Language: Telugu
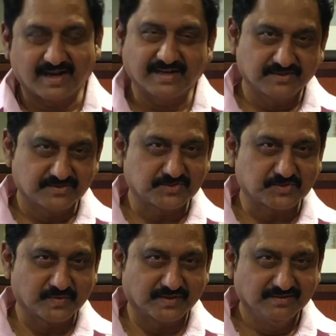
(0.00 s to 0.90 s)
హాయ్ దిస్ ఇస్
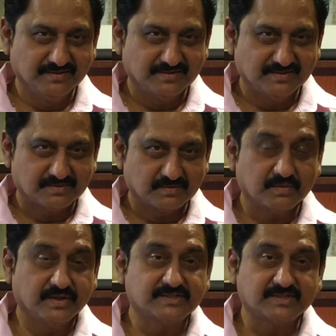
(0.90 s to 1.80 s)
సుమన్
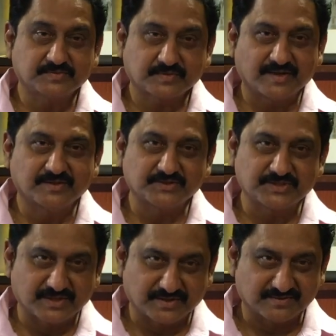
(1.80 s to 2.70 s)
ప్లీజ్ సబ్స్క్రైబ్ టు
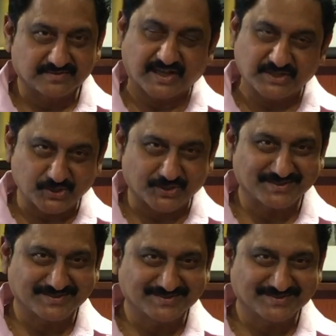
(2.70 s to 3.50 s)
జిఎన్ఎన్ ఎంజాయ్